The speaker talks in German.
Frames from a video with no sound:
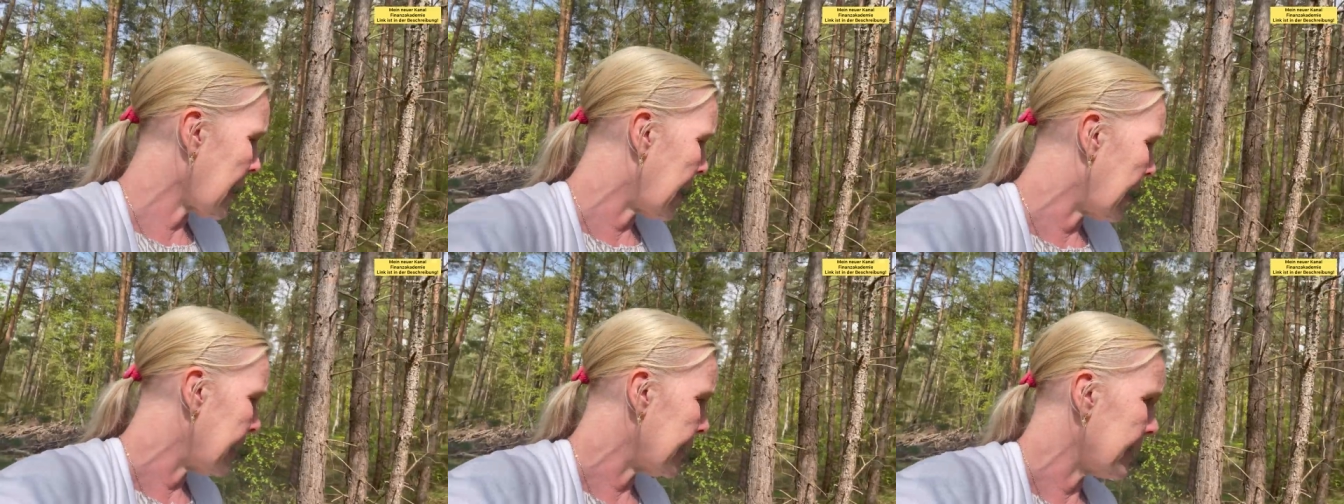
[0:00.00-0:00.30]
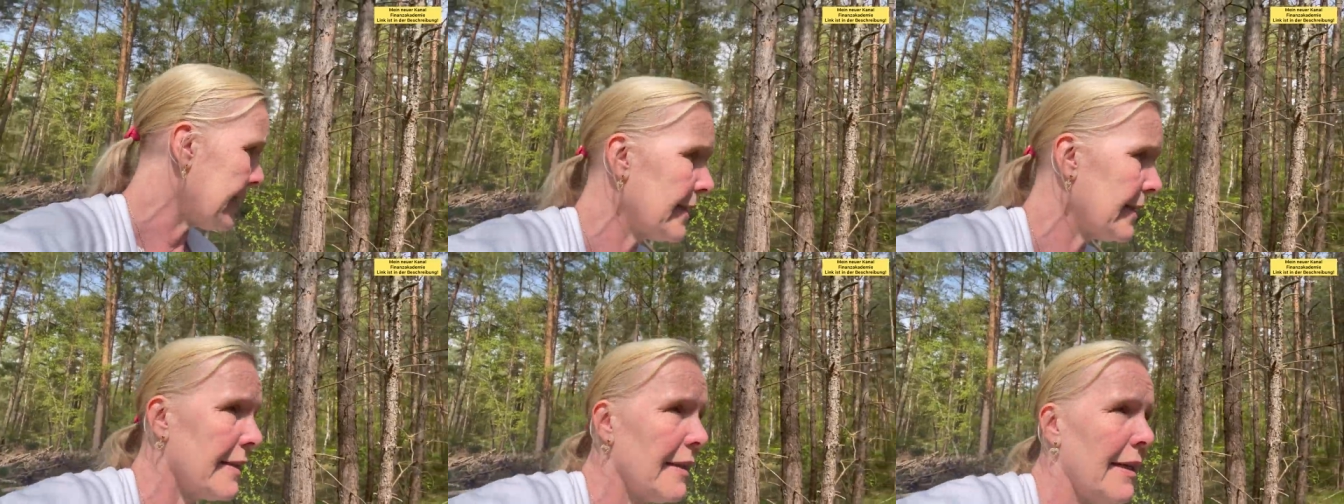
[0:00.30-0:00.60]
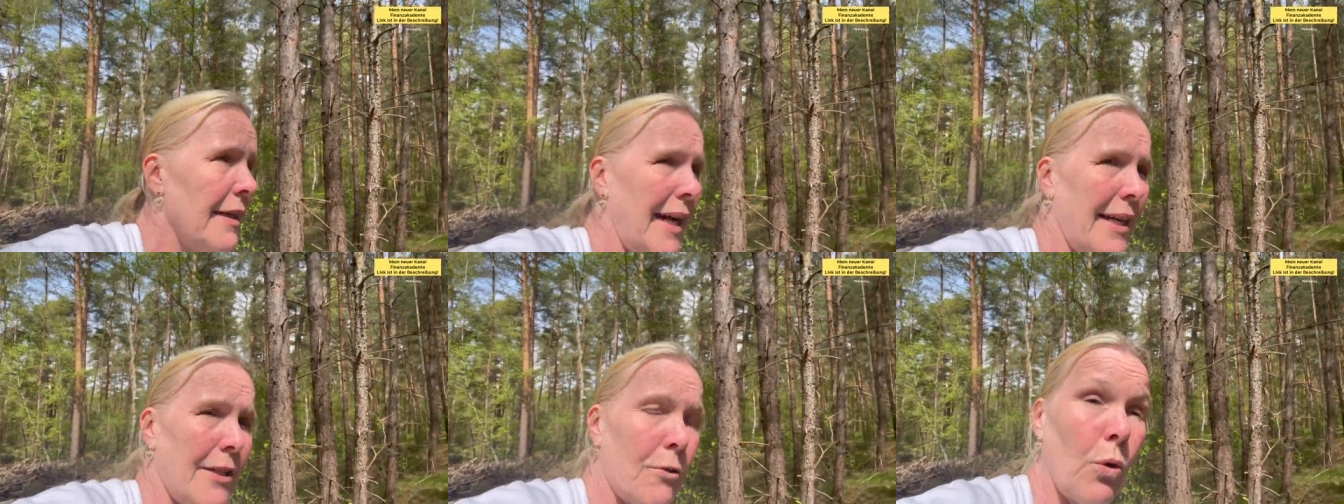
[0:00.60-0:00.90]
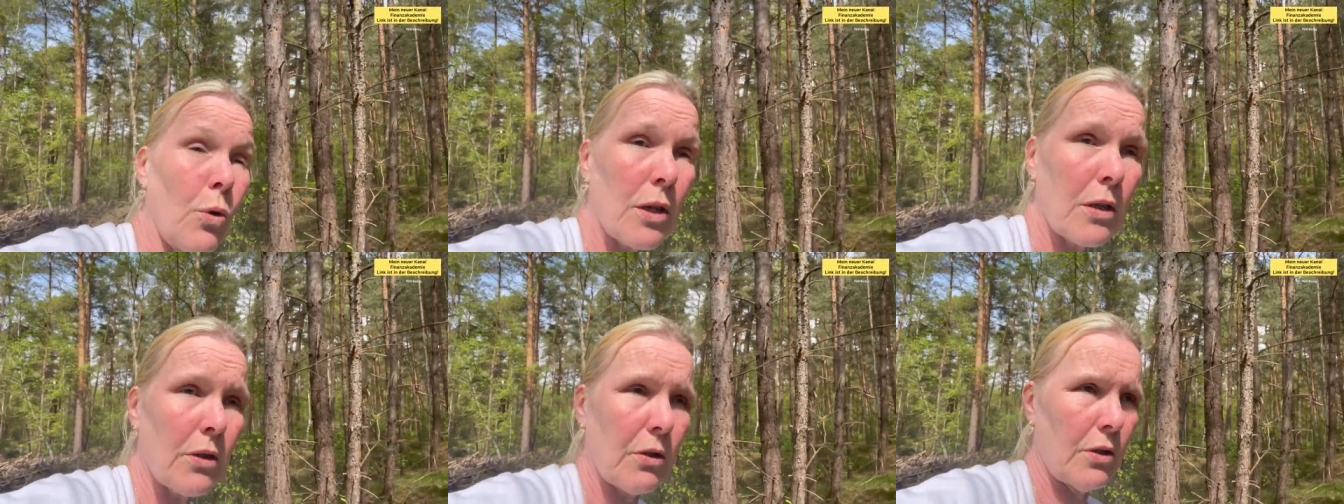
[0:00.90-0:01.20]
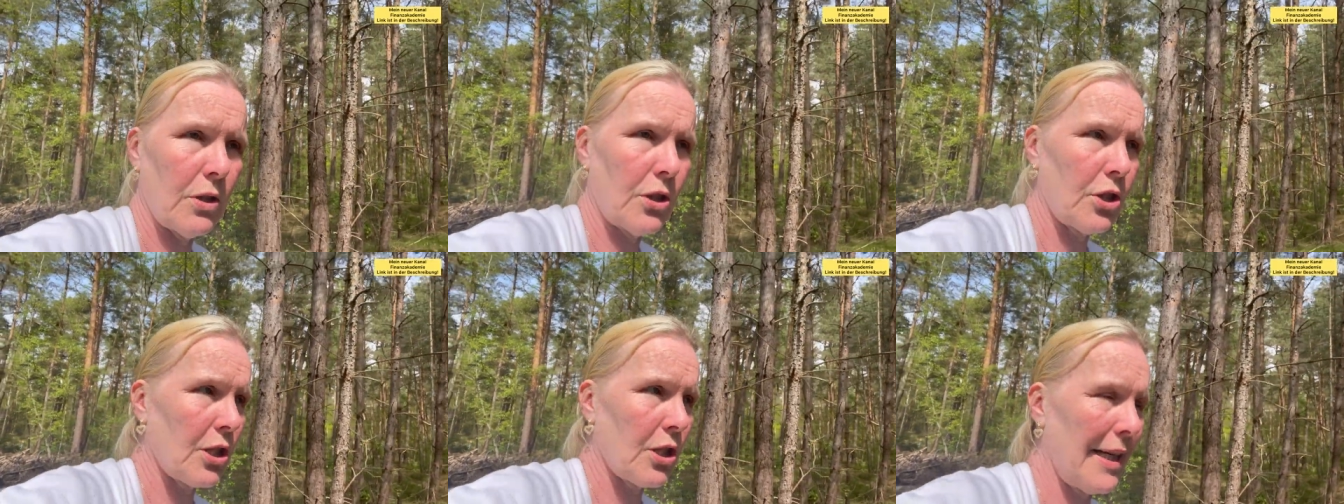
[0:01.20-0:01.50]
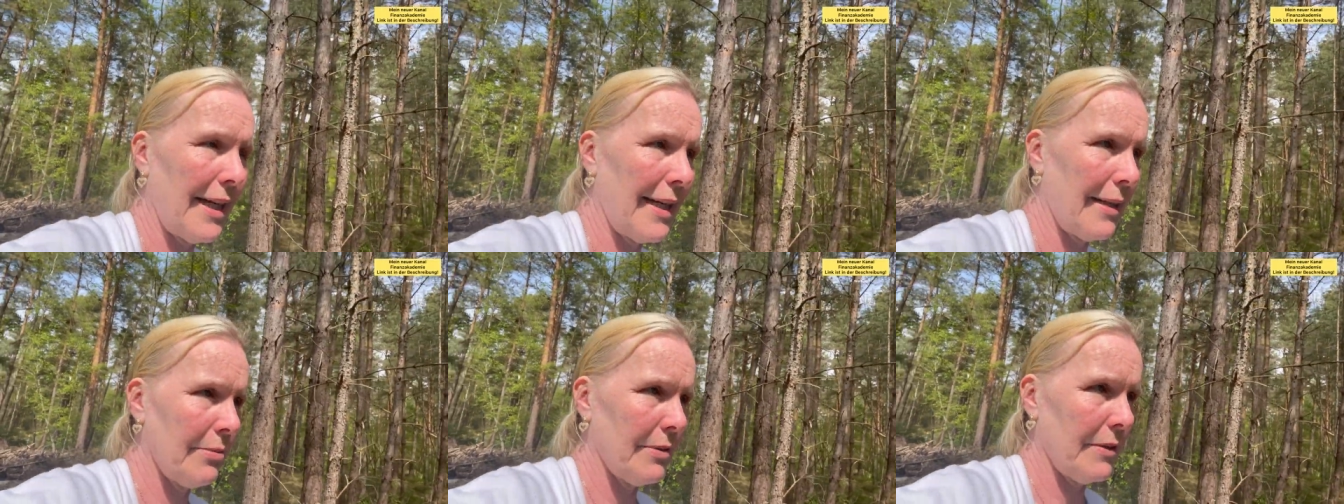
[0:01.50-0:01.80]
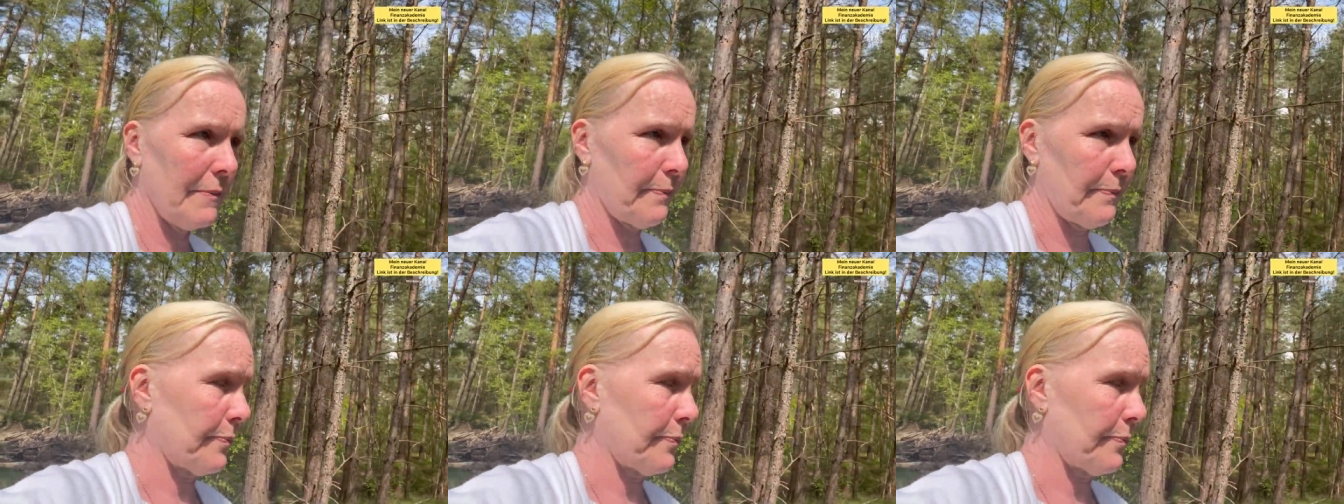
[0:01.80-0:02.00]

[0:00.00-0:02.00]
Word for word: einen, ein Ohrgeräusch habe.